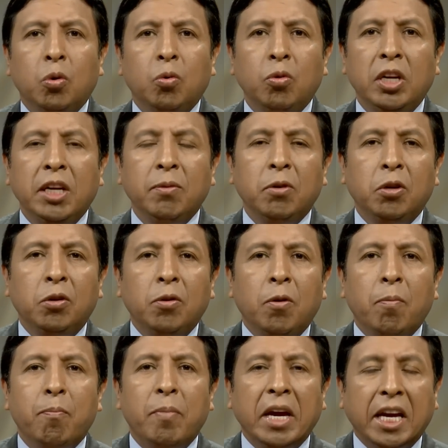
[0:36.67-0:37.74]
un libro
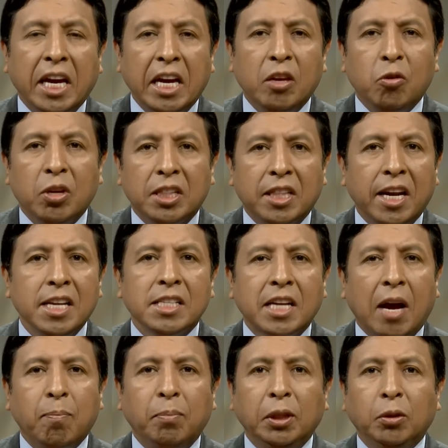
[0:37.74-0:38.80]
pequeño de tres
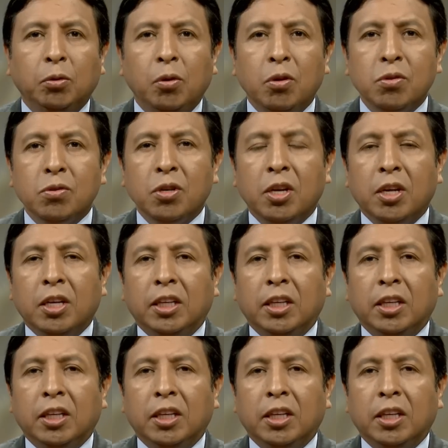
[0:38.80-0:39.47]
capítulos